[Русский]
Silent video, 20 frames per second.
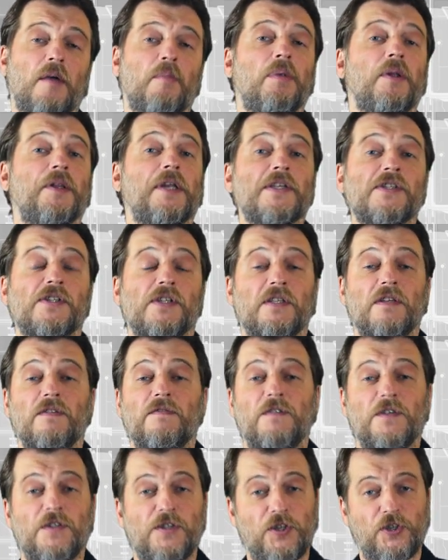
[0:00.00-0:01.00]
полноценный
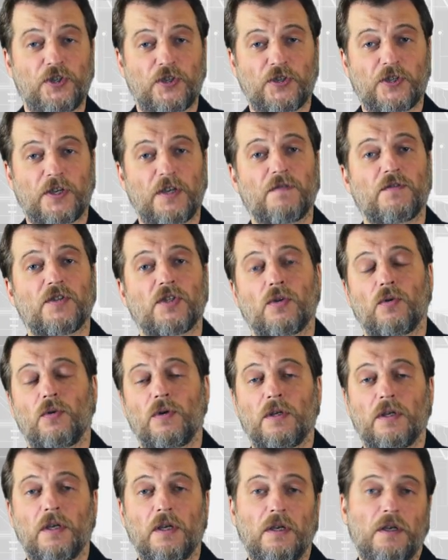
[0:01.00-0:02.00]
физический в
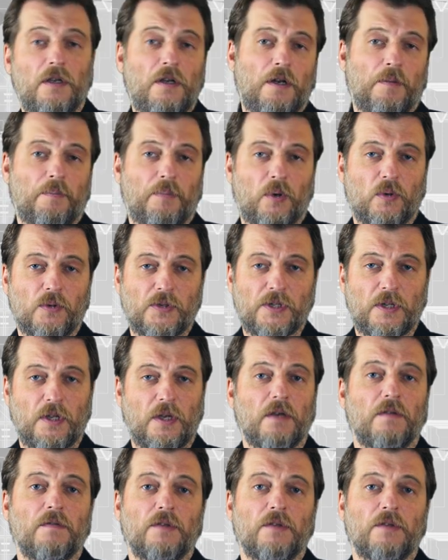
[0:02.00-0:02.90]
стойке или просто